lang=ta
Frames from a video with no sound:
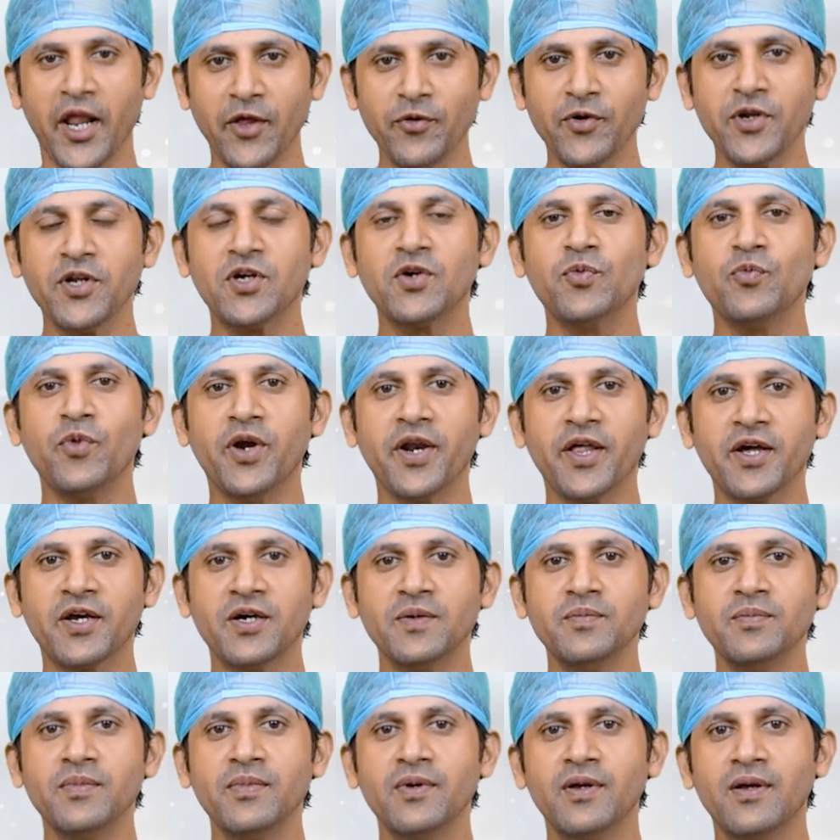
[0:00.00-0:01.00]
அனைவருக்கும்
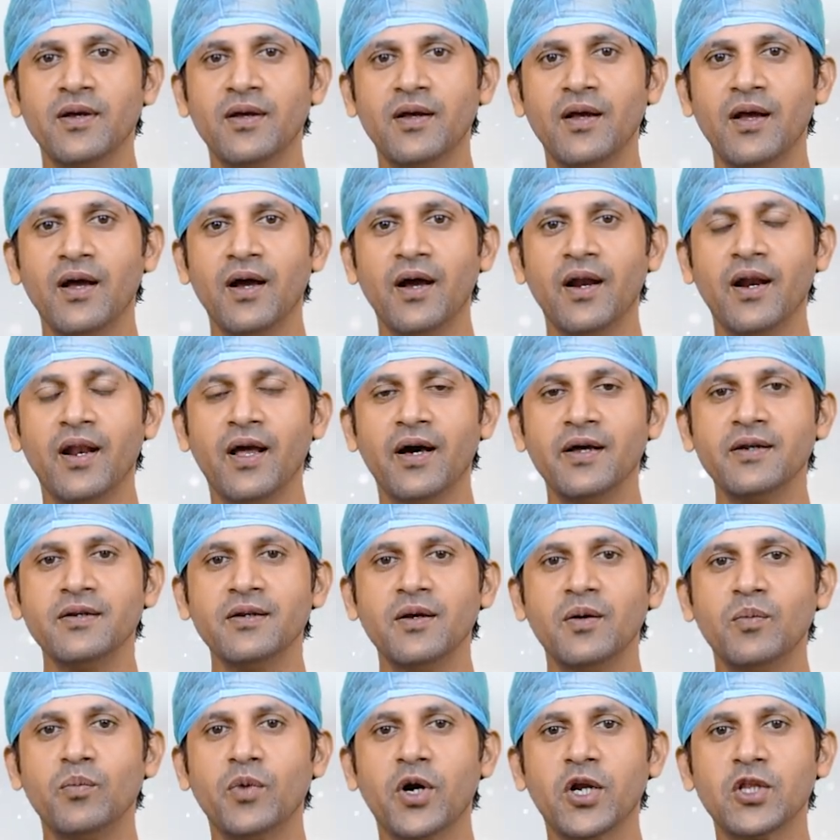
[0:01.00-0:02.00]
வணக்கம் நான்
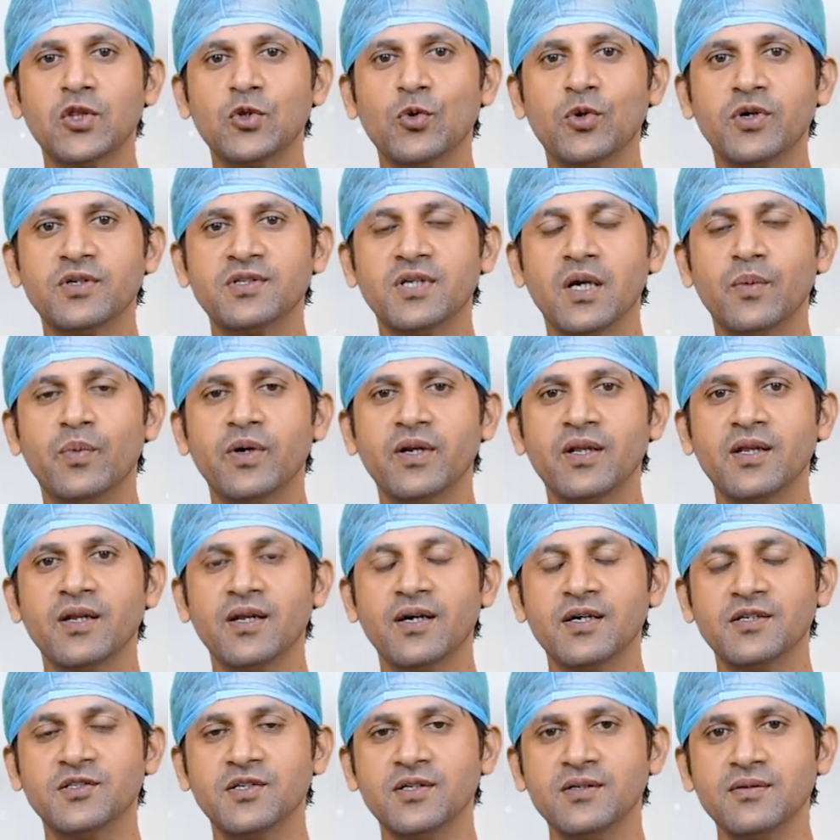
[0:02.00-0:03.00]
மருத்துவர்
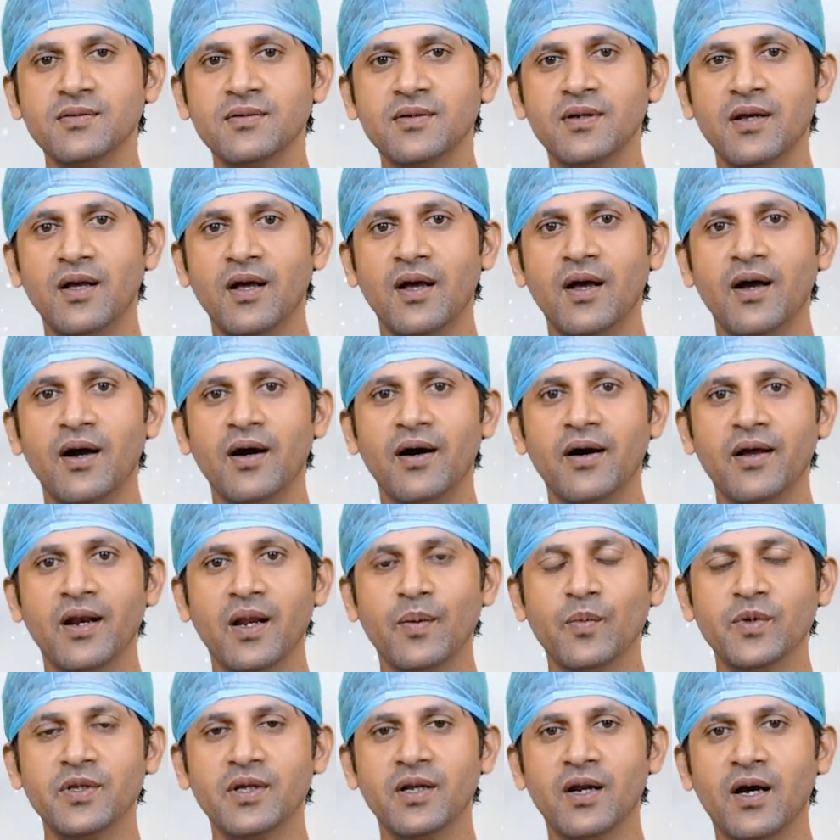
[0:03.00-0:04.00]
சபரிராஜன்
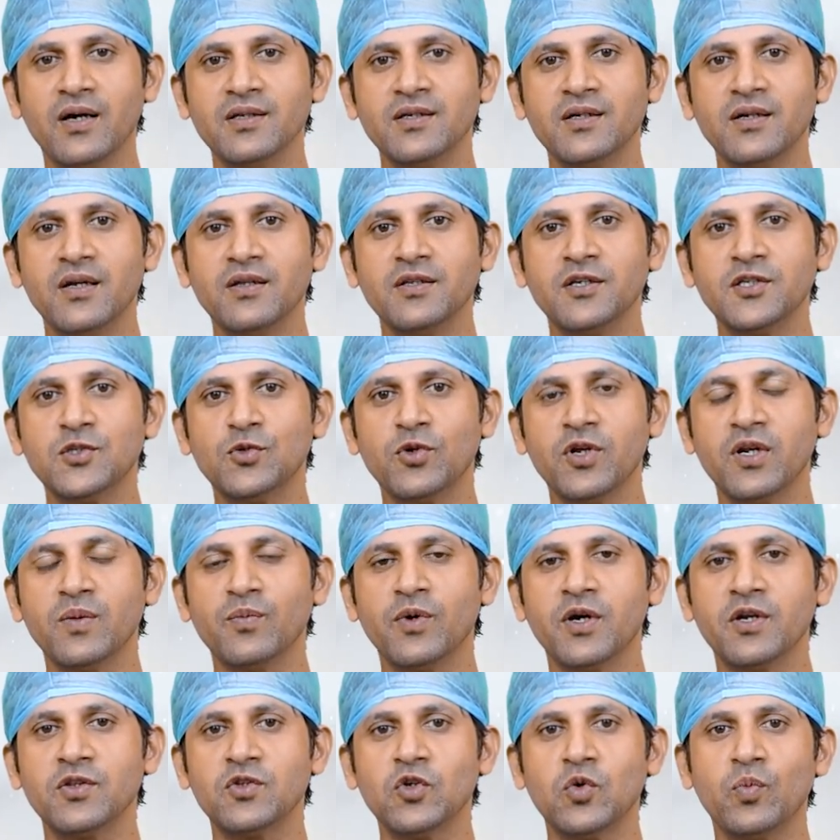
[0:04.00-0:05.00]
நமது ராஜராஜேஸ்வரி
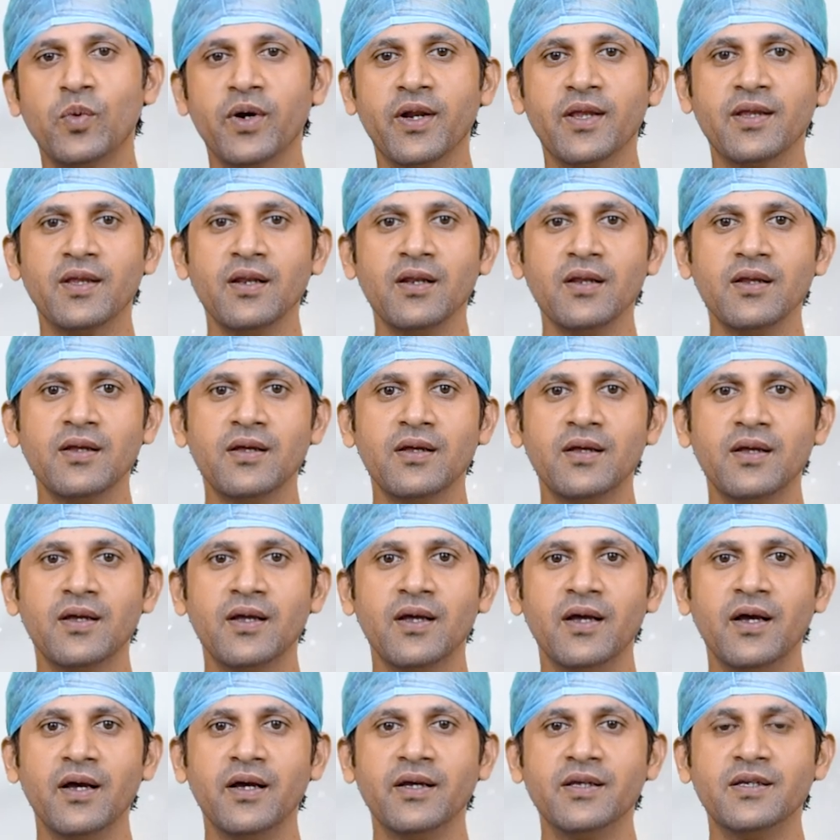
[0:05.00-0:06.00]
மருத்துவமனையில்
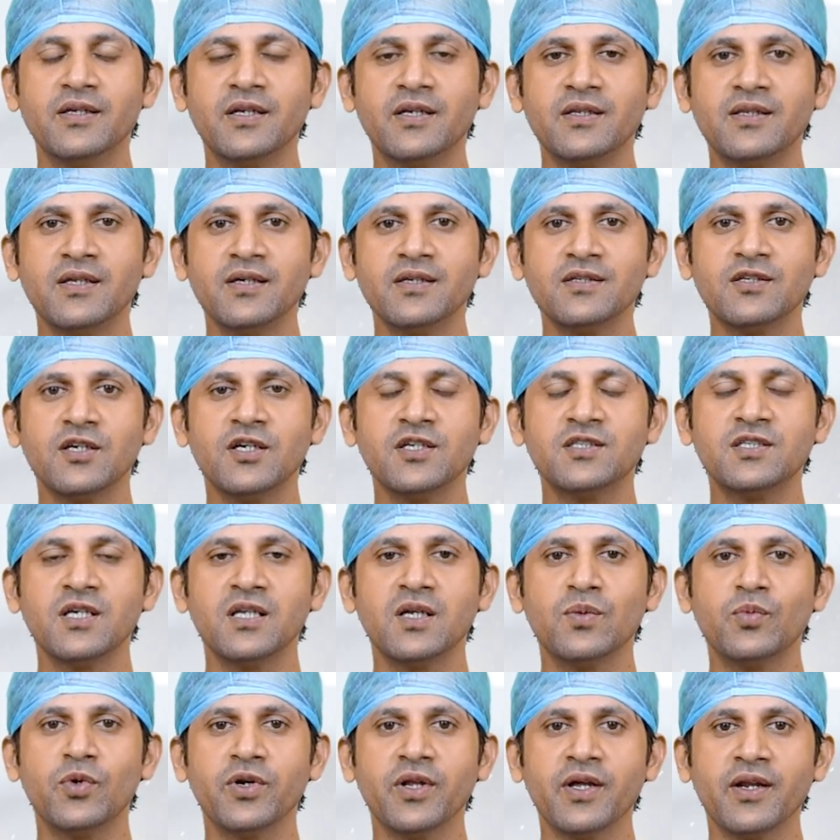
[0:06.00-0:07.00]
இருதய சிகிச்சை
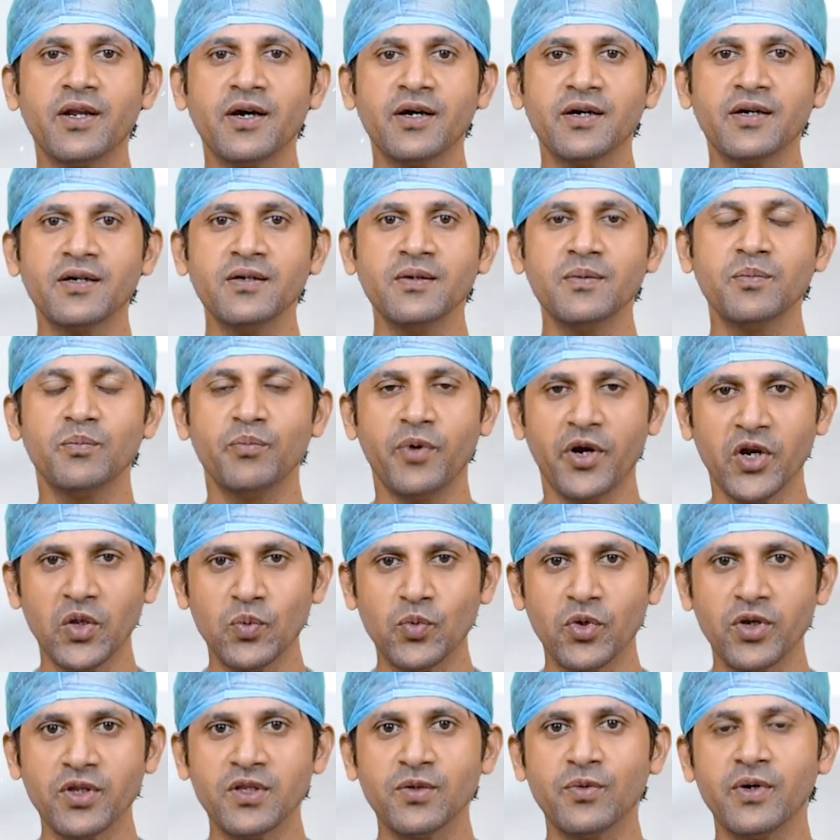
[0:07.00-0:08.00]
நிபுணராக
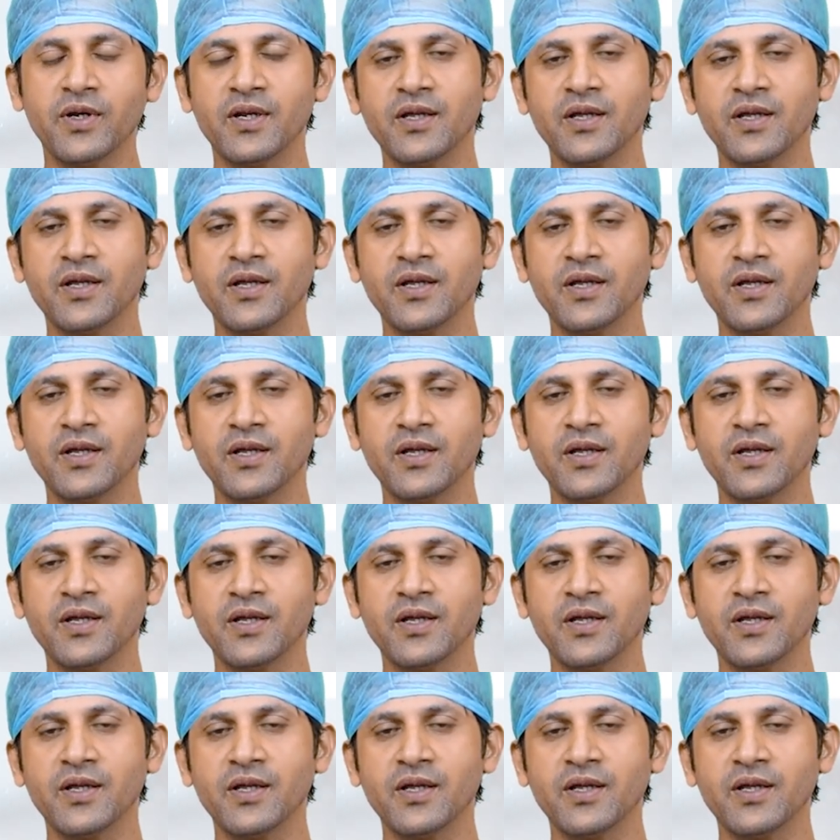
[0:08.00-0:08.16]
பணிபுரிந்து